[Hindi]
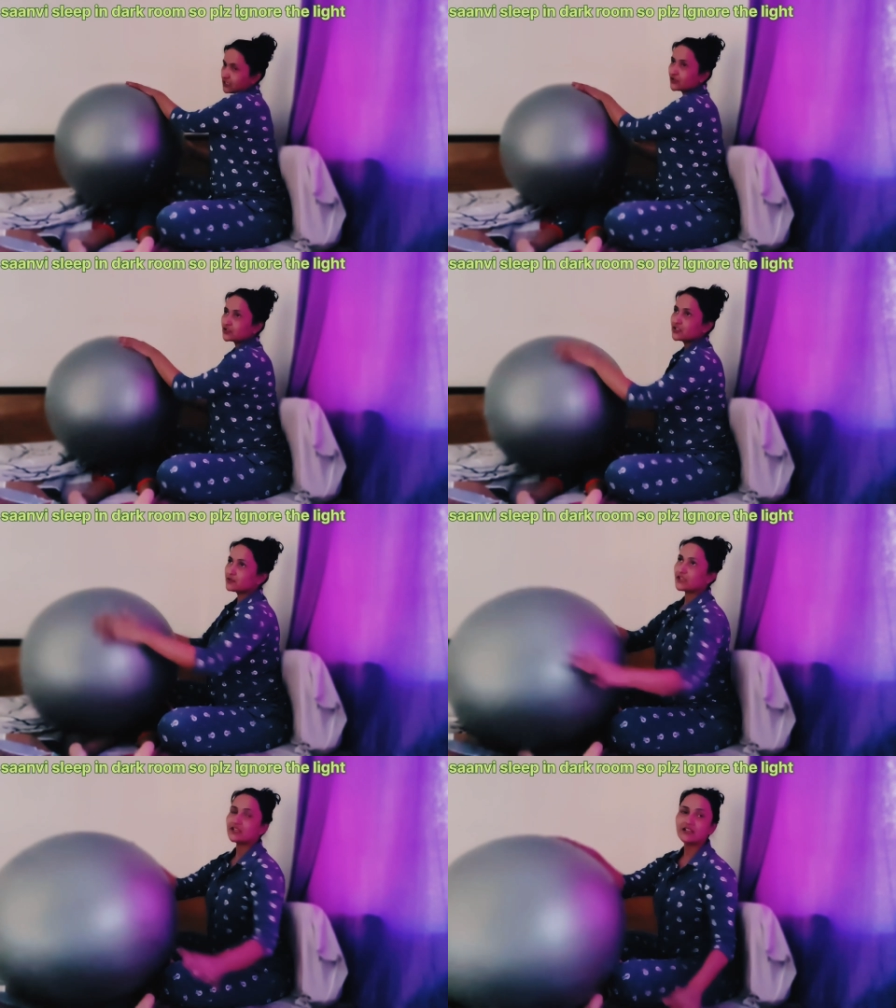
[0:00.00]
क्योंकि दिन
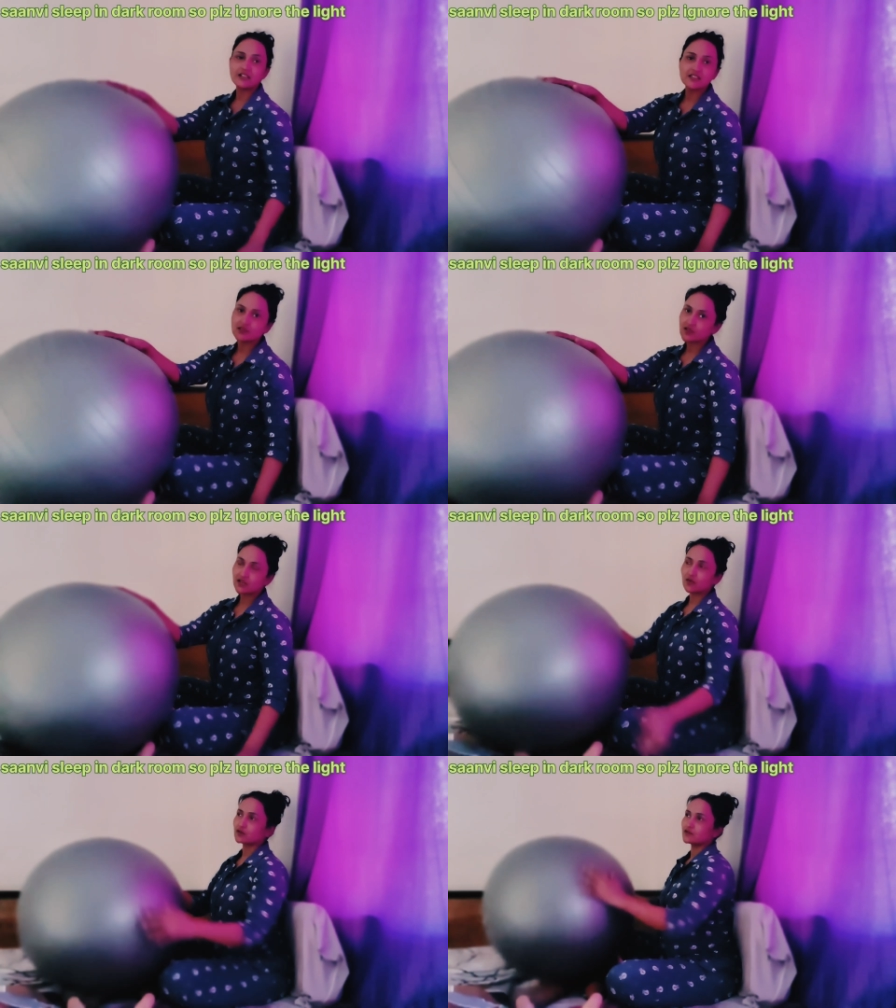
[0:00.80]
में एक घंटे से
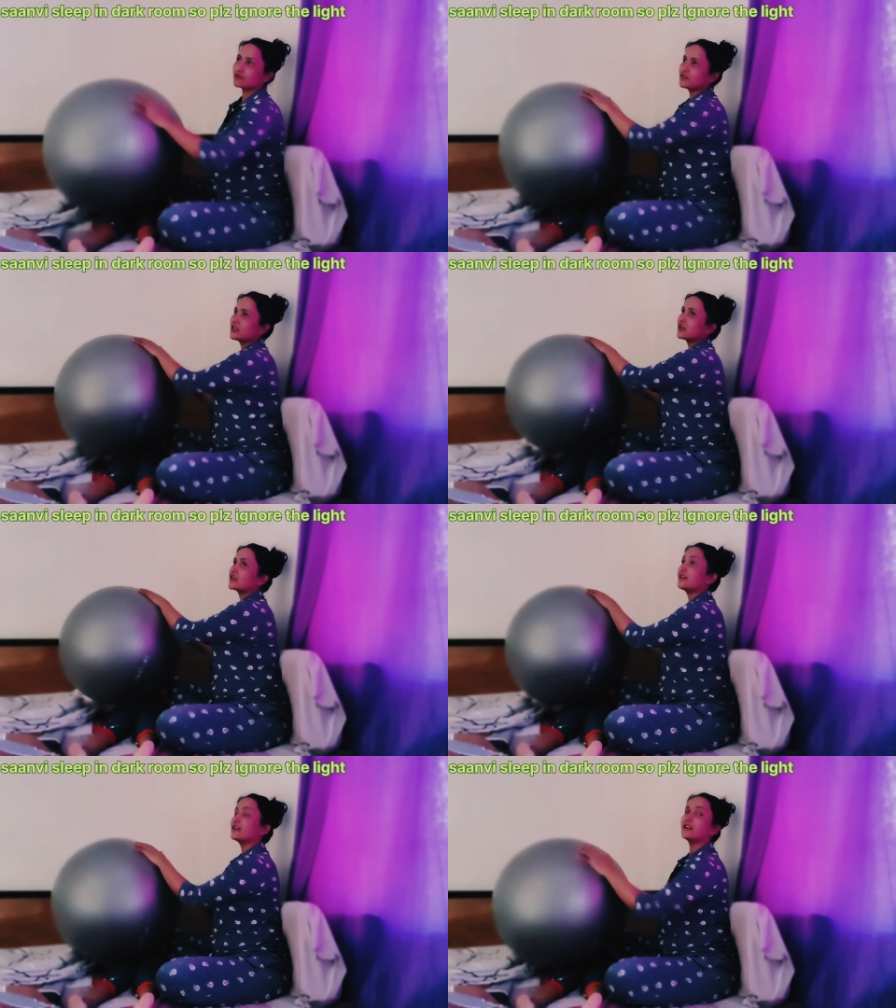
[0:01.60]
सुलाना बहुत ज़रूरी है
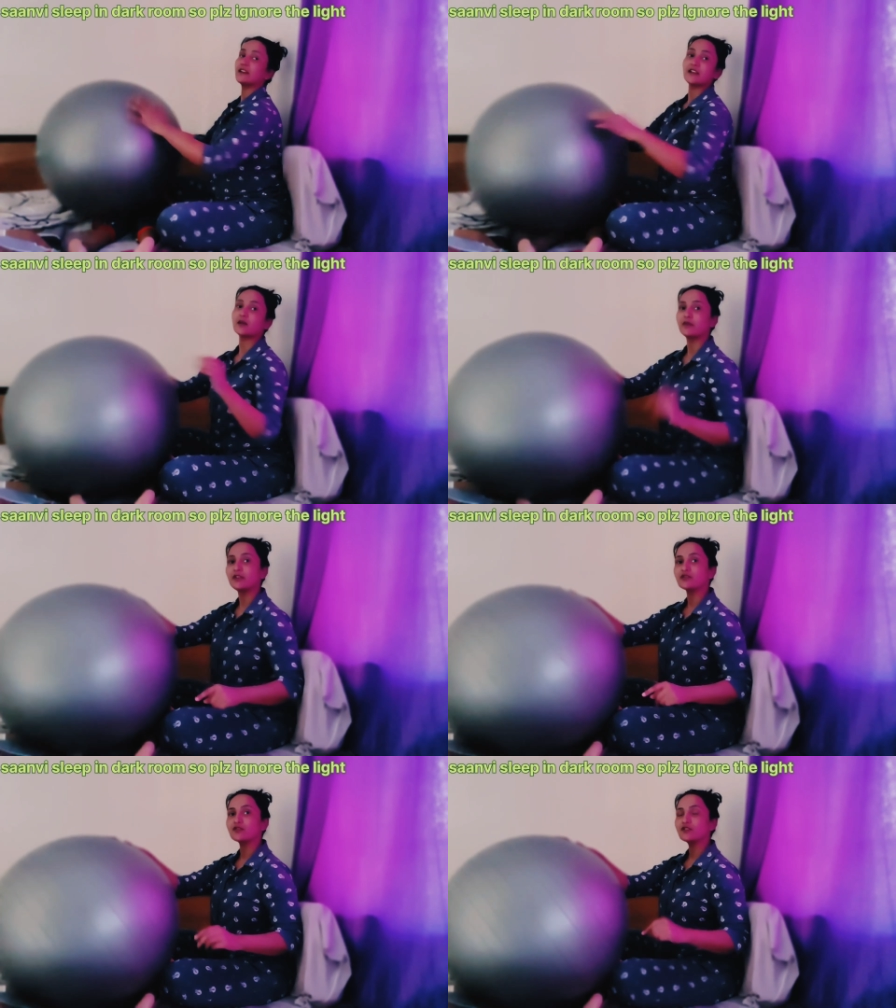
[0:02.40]
अगर एक घंटे ये अभी
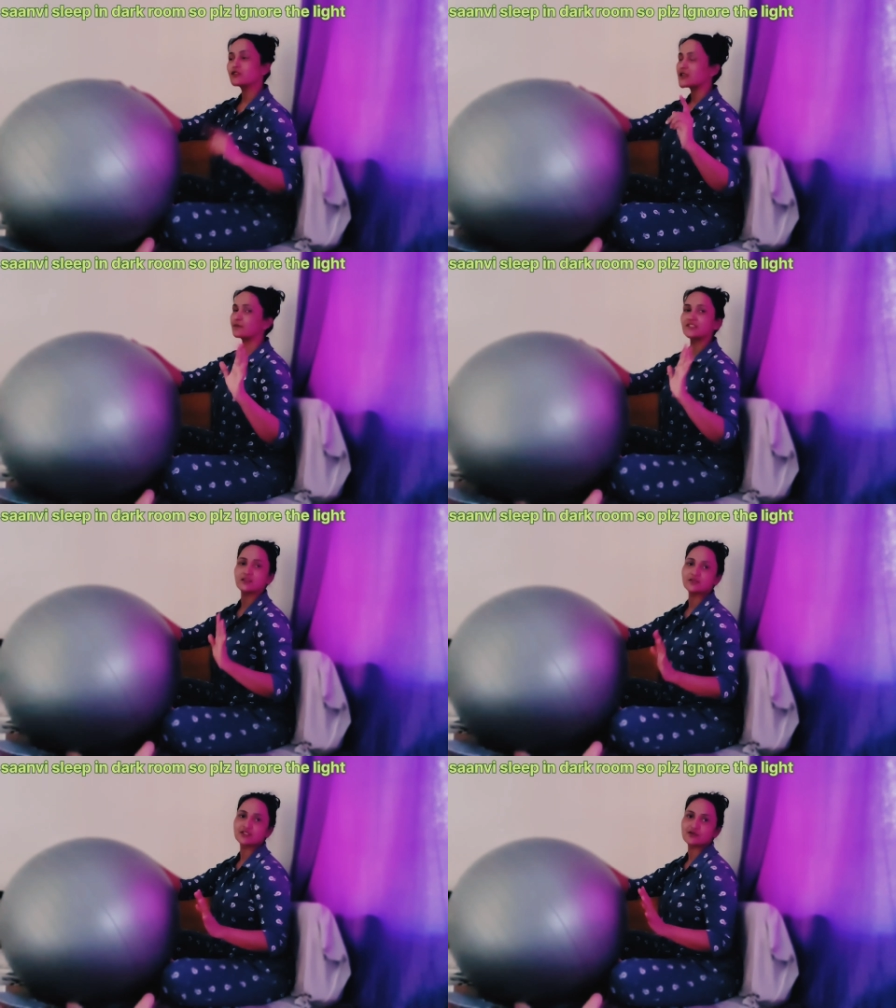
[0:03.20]
नहीं सोएगी तो ये शाम के
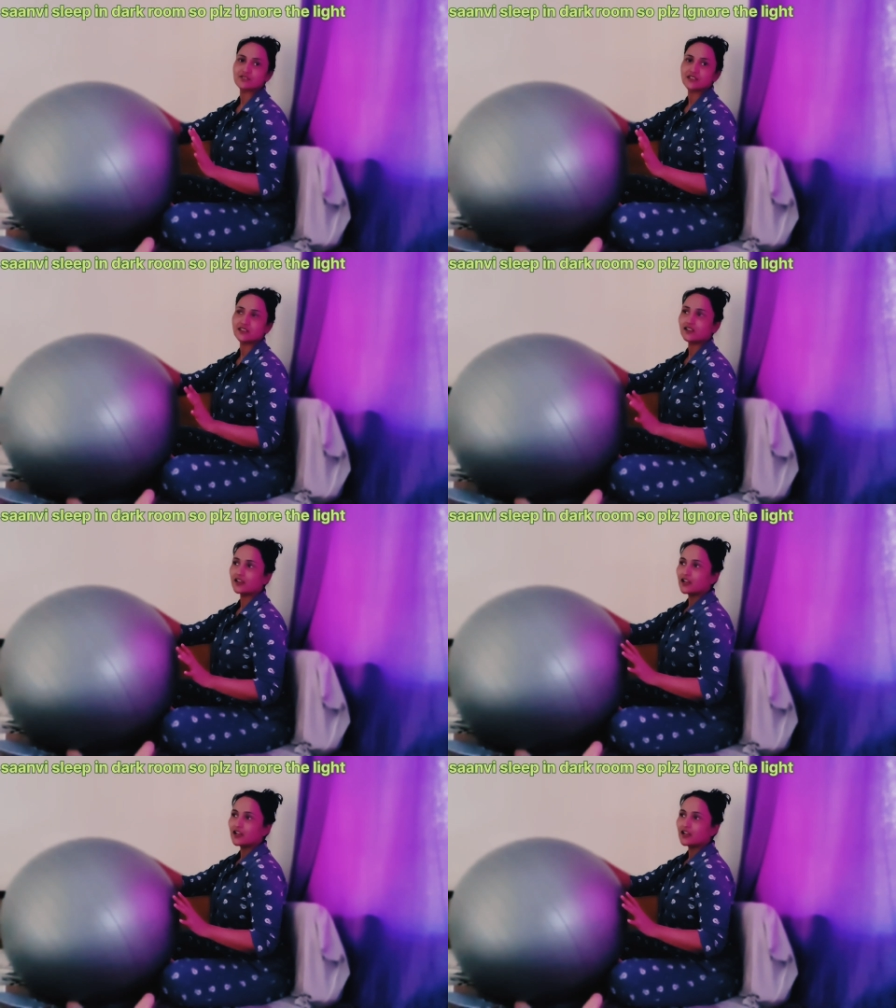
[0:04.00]
छः बजे सो जाएगी